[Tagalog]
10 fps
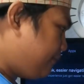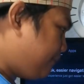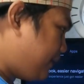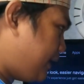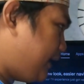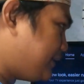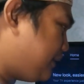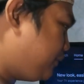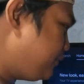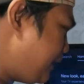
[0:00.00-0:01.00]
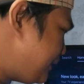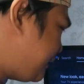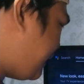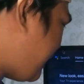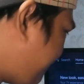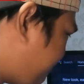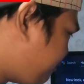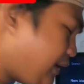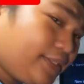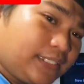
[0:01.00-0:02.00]
Bali, sa una talagang ayaw,
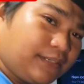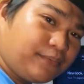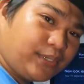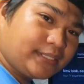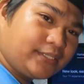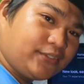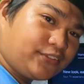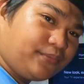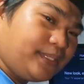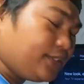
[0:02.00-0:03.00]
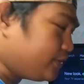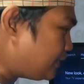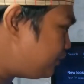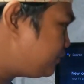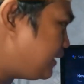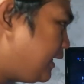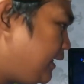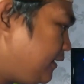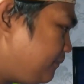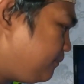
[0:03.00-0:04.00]
ayaw talaga bumukas ng YouTube ninyo sa una